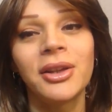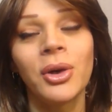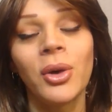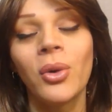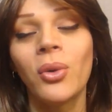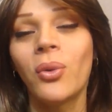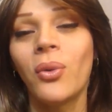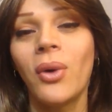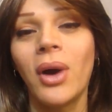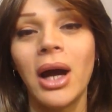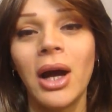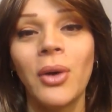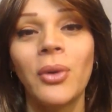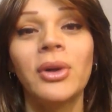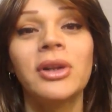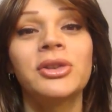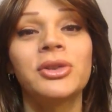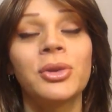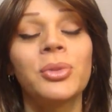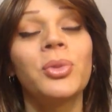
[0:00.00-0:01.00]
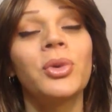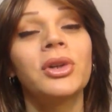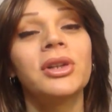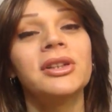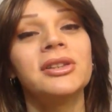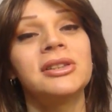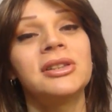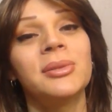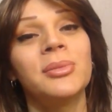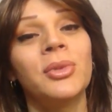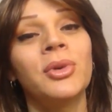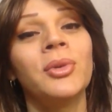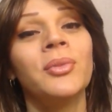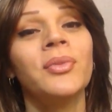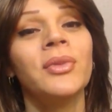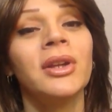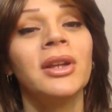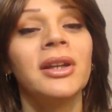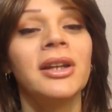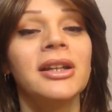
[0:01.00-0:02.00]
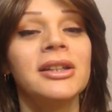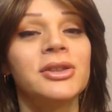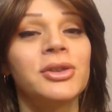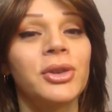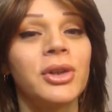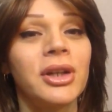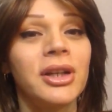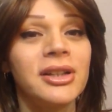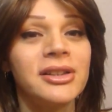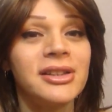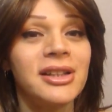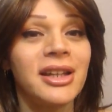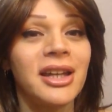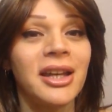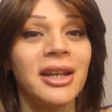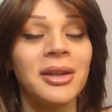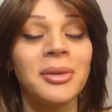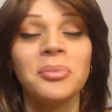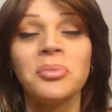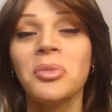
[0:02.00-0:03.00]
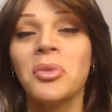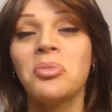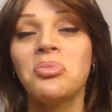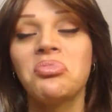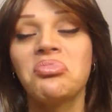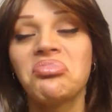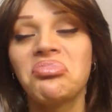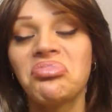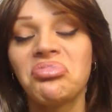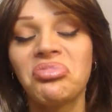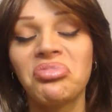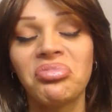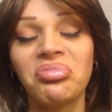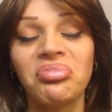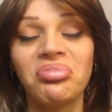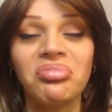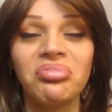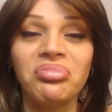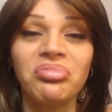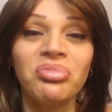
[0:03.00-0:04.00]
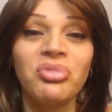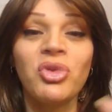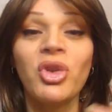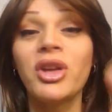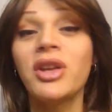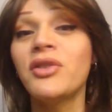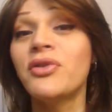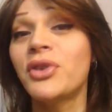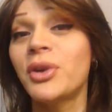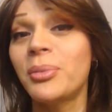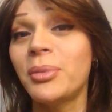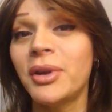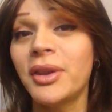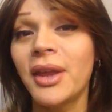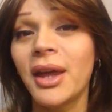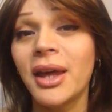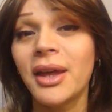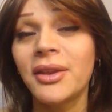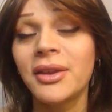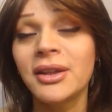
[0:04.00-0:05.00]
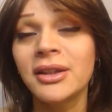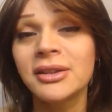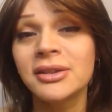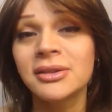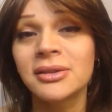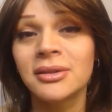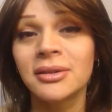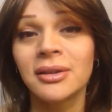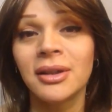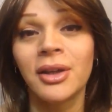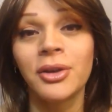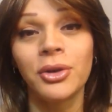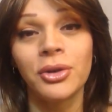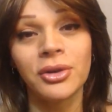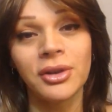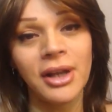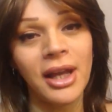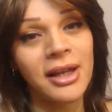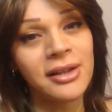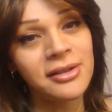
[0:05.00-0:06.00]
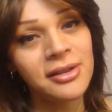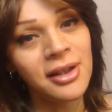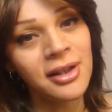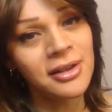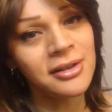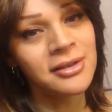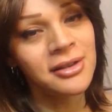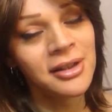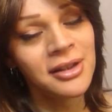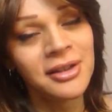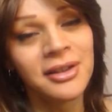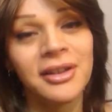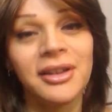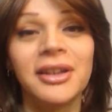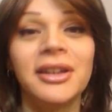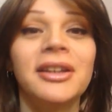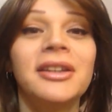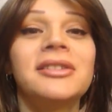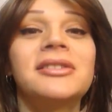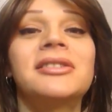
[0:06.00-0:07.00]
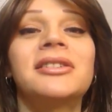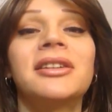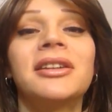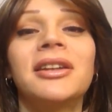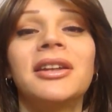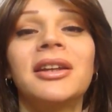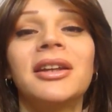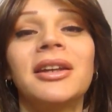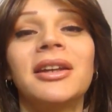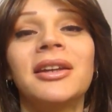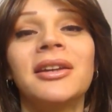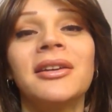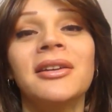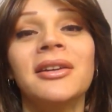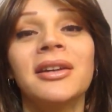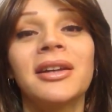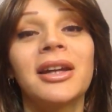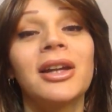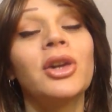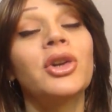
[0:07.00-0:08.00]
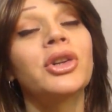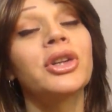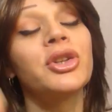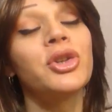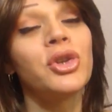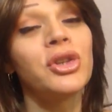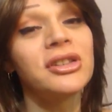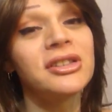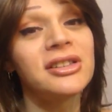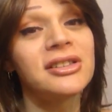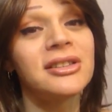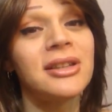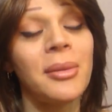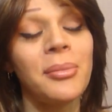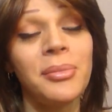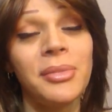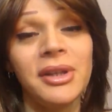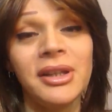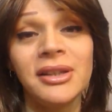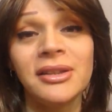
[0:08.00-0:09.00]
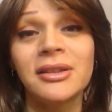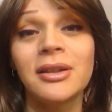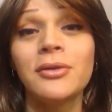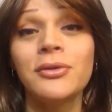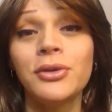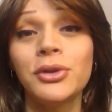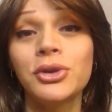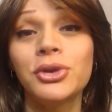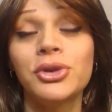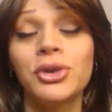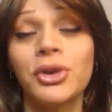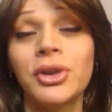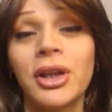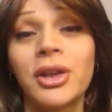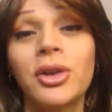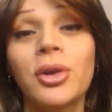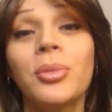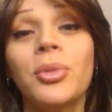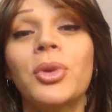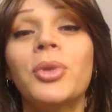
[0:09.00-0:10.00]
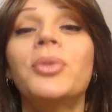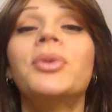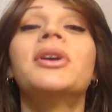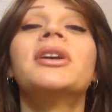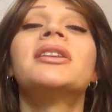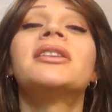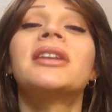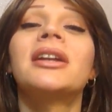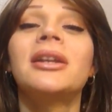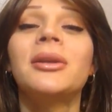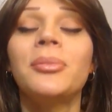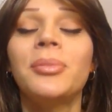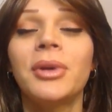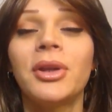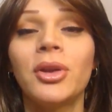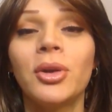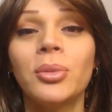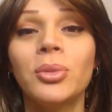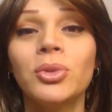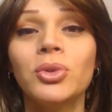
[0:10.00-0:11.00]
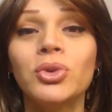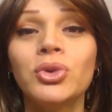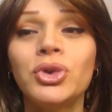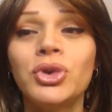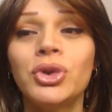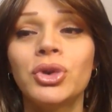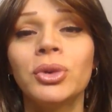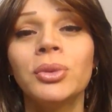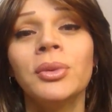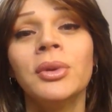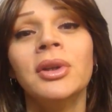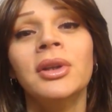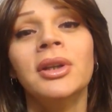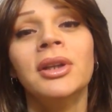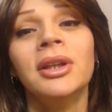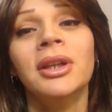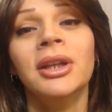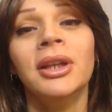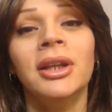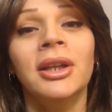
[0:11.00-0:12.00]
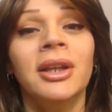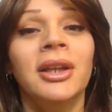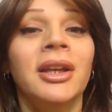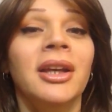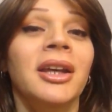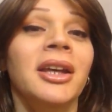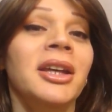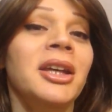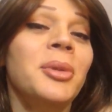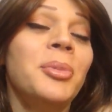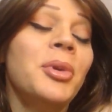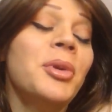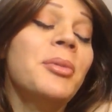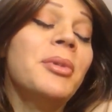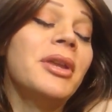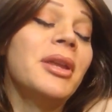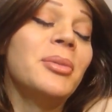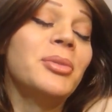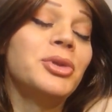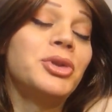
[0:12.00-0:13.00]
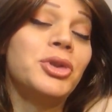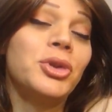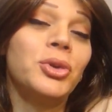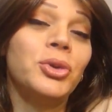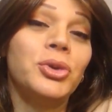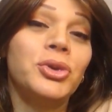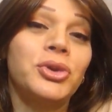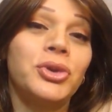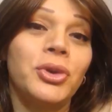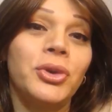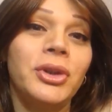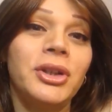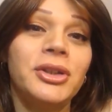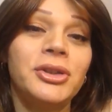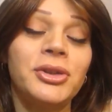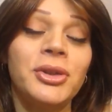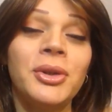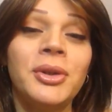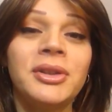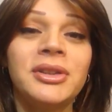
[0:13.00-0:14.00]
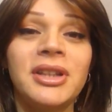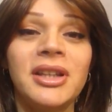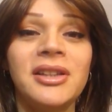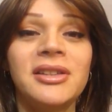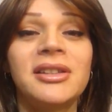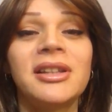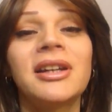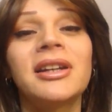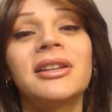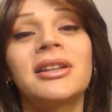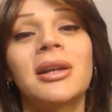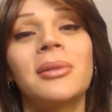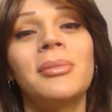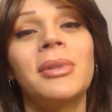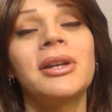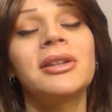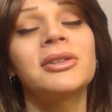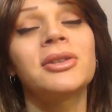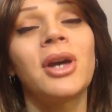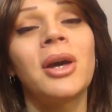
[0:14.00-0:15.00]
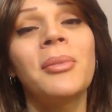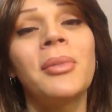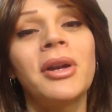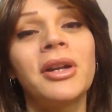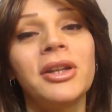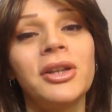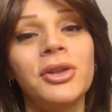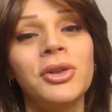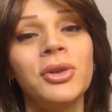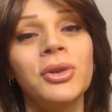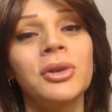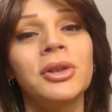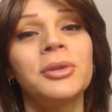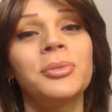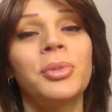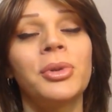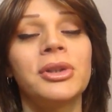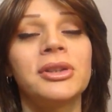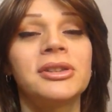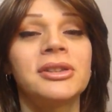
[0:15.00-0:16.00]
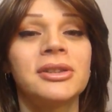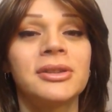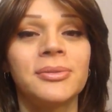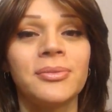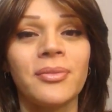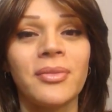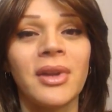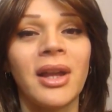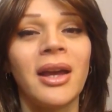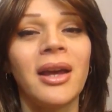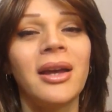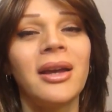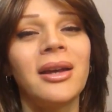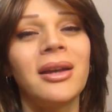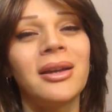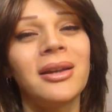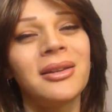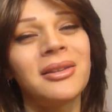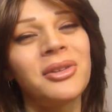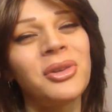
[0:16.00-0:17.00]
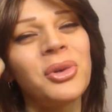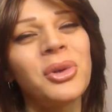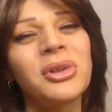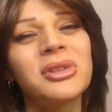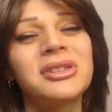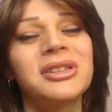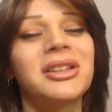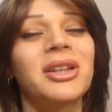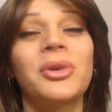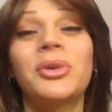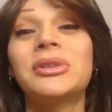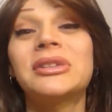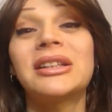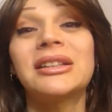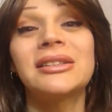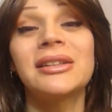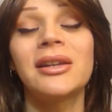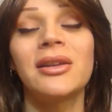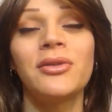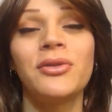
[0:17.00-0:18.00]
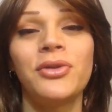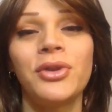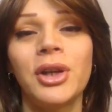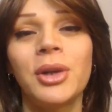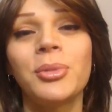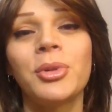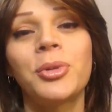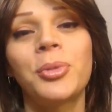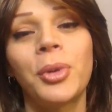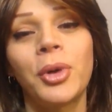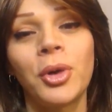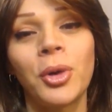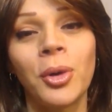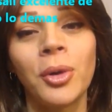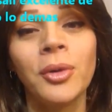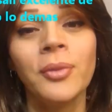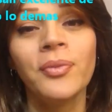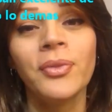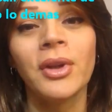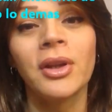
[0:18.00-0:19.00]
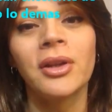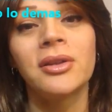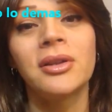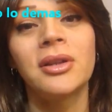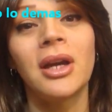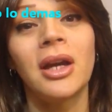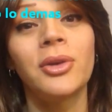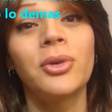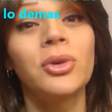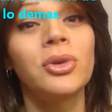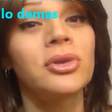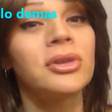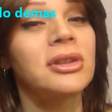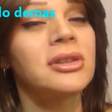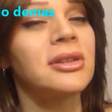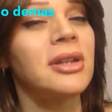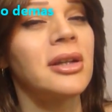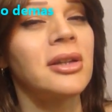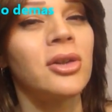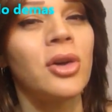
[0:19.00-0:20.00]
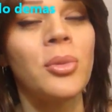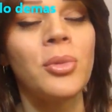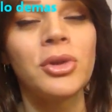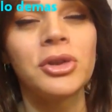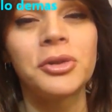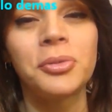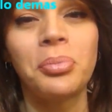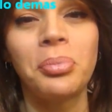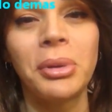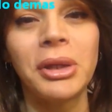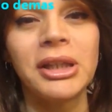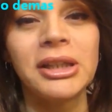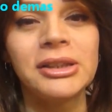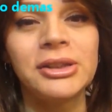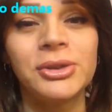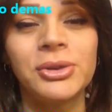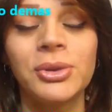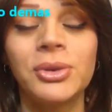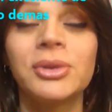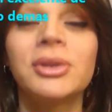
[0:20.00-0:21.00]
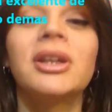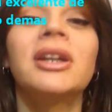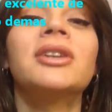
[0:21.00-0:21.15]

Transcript: Digo, wow, eso es buenísimo. Eso quiere decir que mm, no hay enfermedades, a Dios gracias, este, que los riñones están bien, están funcionando muy bien, están limpiando mucho. Y pues me da mucho gusto eso. Se dice que entre más amarillo, eh, pues ah, son cositas, no es que estén enfermos, pero ya hay unos que están como espesos.